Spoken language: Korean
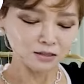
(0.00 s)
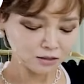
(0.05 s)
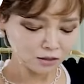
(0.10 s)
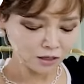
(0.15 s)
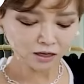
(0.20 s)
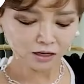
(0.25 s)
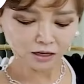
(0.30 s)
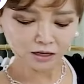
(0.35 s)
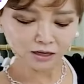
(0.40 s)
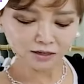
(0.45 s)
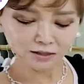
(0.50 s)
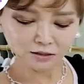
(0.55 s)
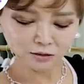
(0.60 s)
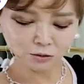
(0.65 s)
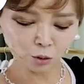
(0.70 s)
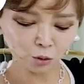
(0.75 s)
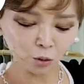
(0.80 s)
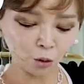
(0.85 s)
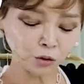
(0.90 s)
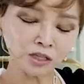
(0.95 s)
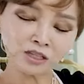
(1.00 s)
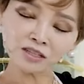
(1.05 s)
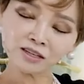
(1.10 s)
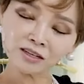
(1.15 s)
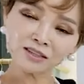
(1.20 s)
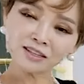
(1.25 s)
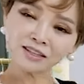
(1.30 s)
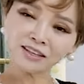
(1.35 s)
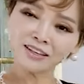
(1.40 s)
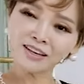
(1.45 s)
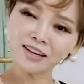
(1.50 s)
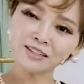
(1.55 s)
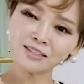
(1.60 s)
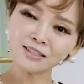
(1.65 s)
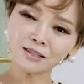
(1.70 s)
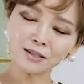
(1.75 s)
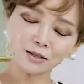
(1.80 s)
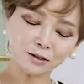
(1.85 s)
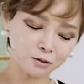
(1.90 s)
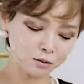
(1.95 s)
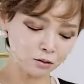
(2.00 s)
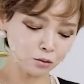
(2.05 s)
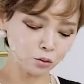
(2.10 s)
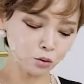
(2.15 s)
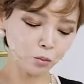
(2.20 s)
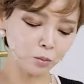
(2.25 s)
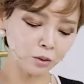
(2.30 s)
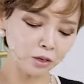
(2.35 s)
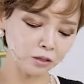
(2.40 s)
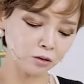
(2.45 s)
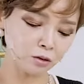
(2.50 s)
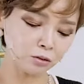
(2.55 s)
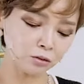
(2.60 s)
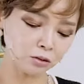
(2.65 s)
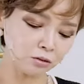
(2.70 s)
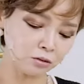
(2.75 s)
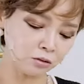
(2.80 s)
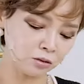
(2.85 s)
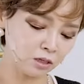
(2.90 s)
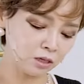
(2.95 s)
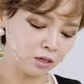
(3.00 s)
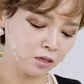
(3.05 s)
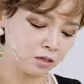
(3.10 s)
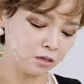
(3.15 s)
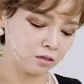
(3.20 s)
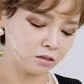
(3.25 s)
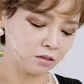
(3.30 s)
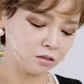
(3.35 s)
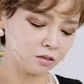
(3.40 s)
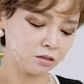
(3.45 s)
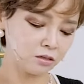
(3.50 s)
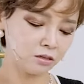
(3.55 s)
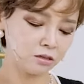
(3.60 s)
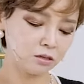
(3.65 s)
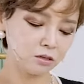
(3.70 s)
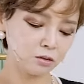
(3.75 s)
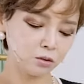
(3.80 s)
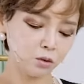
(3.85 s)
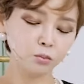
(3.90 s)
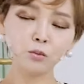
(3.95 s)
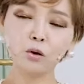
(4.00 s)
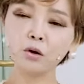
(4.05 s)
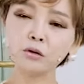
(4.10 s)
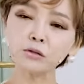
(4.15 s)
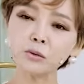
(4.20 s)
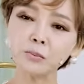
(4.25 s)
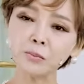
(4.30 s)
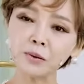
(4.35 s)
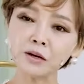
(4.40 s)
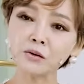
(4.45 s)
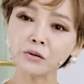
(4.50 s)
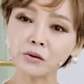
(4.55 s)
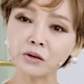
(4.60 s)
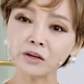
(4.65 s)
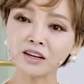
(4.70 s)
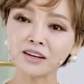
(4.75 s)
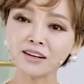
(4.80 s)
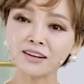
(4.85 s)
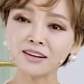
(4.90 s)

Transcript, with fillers: 제가 저 언니들한테 얘기하잖아요. 소매를 걷었는데 너무 허접한 거야.